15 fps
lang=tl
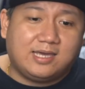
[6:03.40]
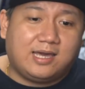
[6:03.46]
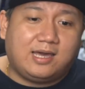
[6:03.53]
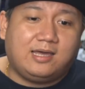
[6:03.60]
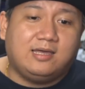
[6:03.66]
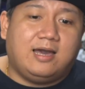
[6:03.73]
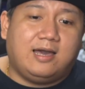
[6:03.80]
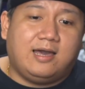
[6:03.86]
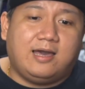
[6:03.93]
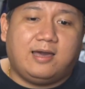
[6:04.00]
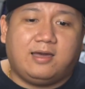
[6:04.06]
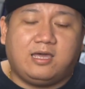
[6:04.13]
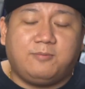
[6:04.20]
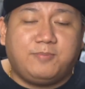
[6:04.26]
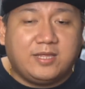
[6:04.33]
niya,
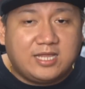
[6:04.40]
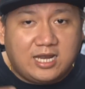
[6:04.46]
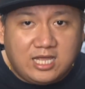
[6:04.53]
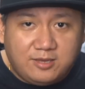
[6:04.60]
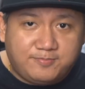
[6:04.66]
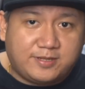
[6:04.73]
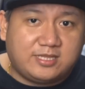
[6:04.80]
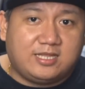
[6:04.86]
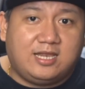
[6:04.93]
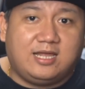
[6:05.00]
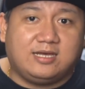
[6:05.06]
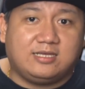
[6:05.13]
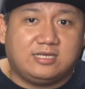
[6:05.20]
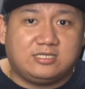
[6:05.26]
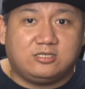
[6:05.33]
uh, ipinalipat na
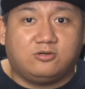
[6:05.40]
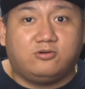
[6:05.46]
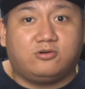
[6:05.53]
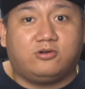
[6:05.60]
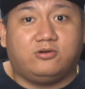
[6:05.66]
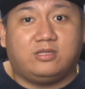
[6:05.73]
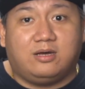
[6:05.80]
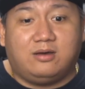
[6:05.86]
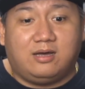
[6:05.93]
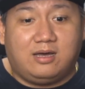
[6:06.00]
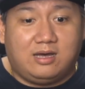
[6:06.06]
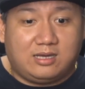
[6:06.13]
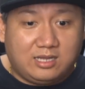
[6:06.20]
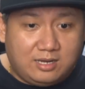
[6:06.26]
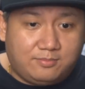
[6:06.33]
lang niya siguro
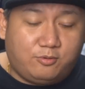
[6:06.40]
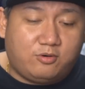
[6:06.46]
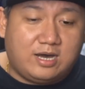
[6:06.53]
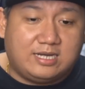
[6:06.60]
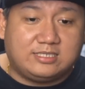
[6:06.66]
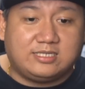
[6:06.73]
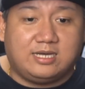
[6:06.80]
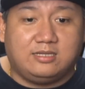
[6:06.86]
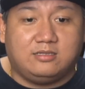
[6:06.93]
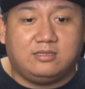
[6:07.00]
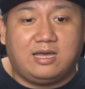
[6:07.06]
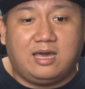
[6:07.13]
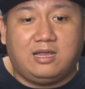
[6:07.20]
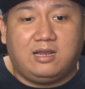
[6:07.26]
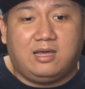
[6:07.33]
ng uh, kinabukasan
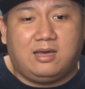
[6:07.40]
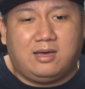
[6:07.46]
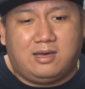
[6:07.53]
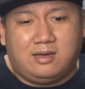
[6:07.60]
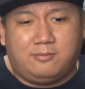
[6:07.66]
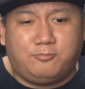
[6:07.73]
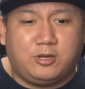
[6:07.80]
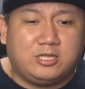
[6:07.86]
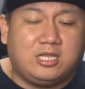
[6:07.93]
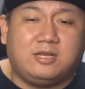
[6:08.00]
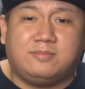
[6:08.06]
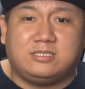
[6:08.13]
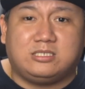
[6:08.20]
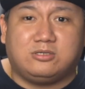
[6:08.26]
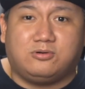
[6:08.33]
dahil uh, pwede
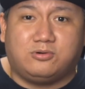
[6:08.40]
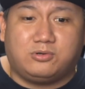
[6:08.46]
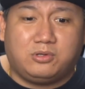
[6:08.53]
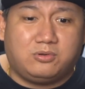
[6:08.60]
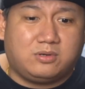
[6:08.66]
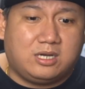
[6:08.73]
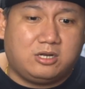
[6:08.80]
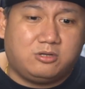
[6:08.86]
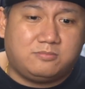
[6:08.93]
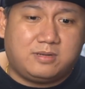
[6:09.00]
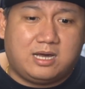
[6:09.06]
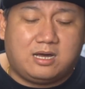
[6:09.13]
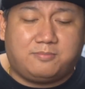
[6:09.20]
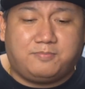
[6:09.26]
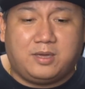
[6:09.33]
naman siguro yung ganun
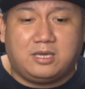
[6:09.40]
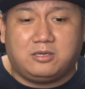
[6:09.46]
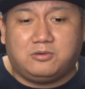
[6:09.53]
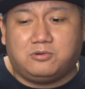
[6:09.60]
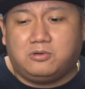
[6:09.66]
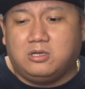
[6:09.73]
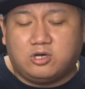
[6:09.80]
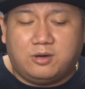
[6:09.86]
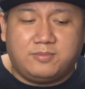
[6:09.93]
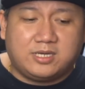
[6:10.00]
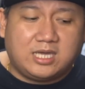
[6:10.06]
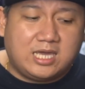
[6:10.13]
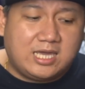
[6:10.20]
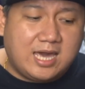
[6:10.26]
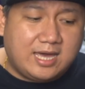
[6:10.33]
mga kapenyo. So, ang
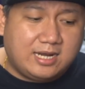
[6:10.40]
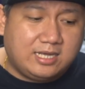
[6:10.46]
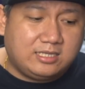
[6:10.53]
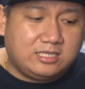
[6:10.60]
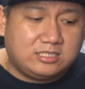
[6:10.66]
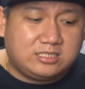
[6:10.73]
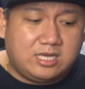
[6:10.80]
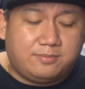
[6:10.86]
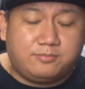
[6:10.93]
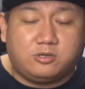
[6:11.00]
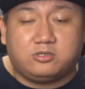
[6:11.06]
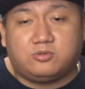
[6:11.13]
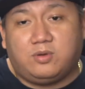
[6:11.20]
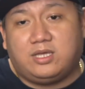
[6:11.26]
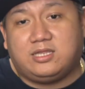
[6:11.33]
mangyayari,
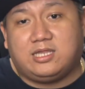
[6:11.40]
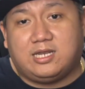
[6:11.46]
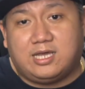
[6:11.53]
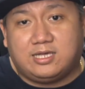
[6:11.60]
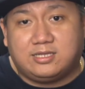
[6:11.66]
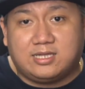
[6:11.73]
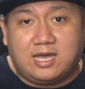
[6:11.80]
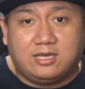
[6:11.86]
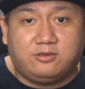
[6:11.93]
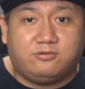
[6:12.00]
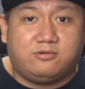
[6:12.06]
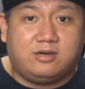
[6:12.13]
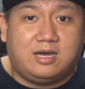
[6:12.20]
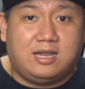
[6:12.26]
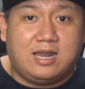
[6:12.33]
December 29 na
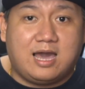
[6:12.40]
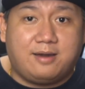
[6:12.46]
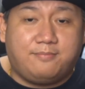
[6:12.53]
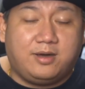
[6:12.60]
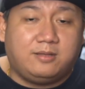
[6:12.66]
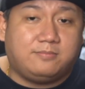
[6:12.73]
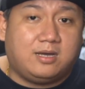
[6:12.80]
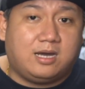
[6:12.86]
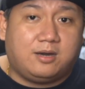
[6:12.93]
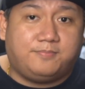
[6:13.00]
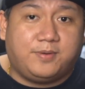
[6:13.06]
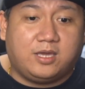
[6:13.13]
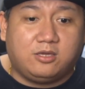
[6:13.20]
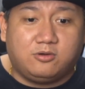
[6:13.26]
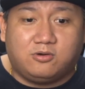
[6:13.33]
yung uh, laban mga
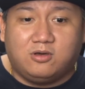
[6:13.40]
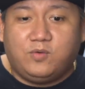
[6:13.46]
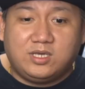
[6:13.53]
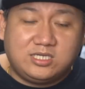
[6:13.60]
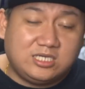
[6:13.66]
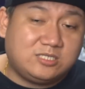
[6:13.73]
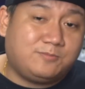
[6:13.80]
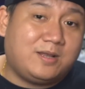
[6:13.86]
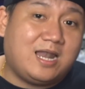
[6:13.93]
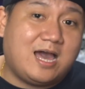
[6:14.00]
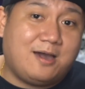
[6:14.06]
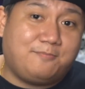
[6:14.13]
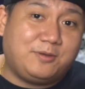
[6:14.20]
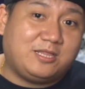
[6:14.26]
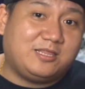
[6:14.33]
kapenyo, which is
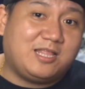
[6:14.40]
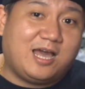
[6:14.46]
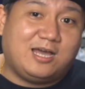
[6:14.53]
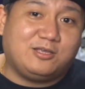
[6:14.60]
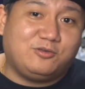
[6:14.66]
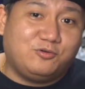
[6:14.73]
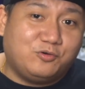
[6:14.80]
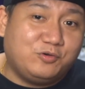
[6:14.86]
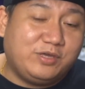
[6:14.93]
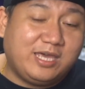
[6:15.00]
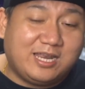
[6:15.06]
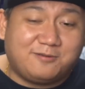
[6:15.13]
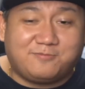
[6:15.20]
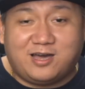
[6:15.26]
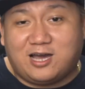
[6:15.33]
malapit na ang New
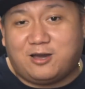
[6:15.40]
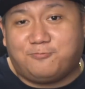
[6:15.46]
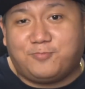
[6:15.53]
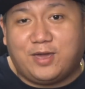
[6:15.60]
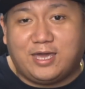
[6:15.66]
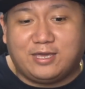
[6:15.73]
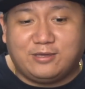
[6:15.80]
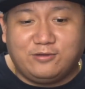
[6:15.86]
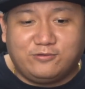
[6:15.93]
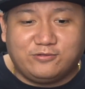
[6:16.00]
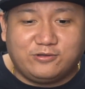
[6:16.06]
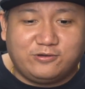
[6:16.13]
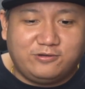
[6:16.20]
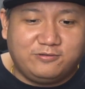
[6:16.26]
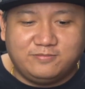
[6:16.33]
Year mga kapenyo,
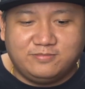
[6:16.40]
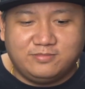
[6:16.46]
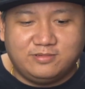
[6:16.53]
no?